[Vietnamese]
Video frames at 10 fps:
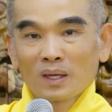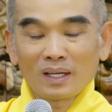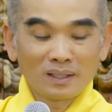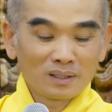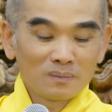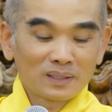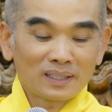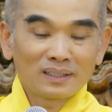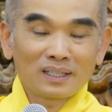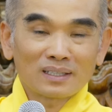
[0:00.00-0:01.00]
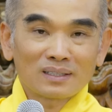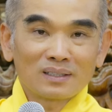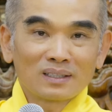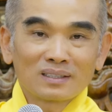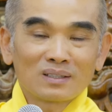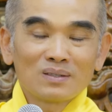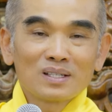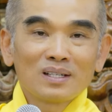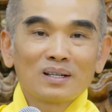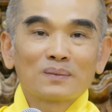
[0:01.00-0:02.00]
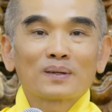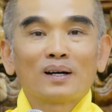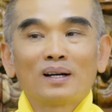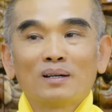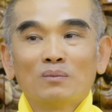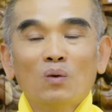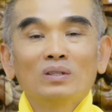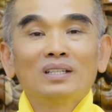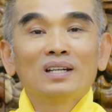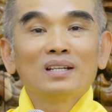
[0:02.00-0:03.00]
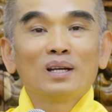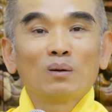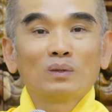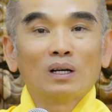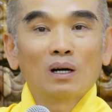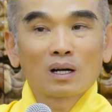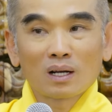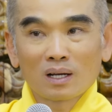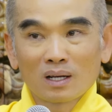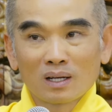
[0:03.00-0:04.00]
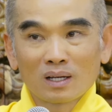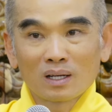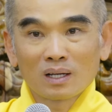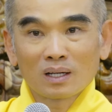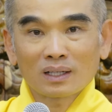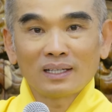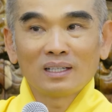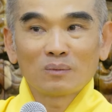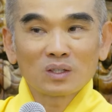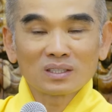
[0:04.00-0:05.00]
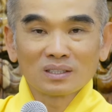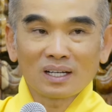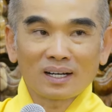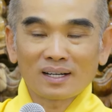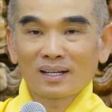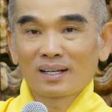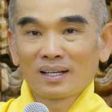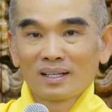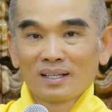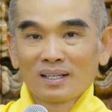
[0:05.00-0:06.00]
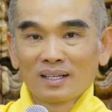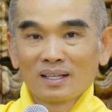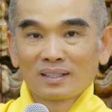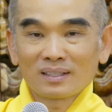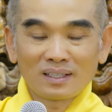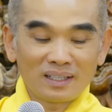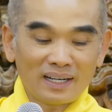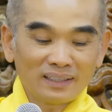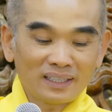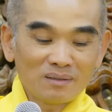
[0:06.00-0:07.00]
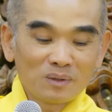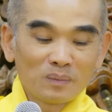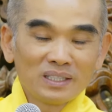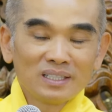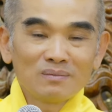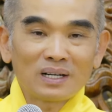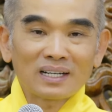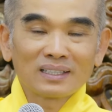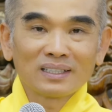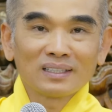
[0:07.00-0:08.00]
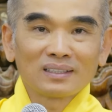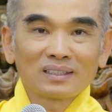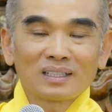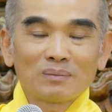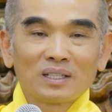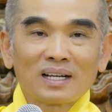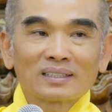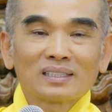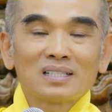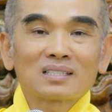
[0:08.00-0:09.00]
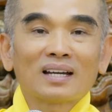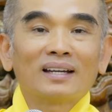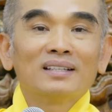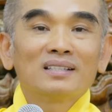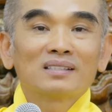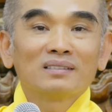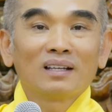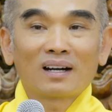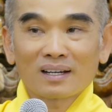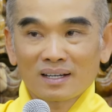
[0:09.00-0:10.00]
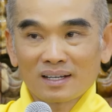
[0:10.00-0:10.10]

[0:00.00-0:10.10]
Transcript: Cái người mà thấy thật rồi, chỗ dính không có, muốn dính không được. Đây là một cái sự thật. Cho nên ai thấy mình bị dính mắc cái gì, tức là mình đang thấy sai sự thật.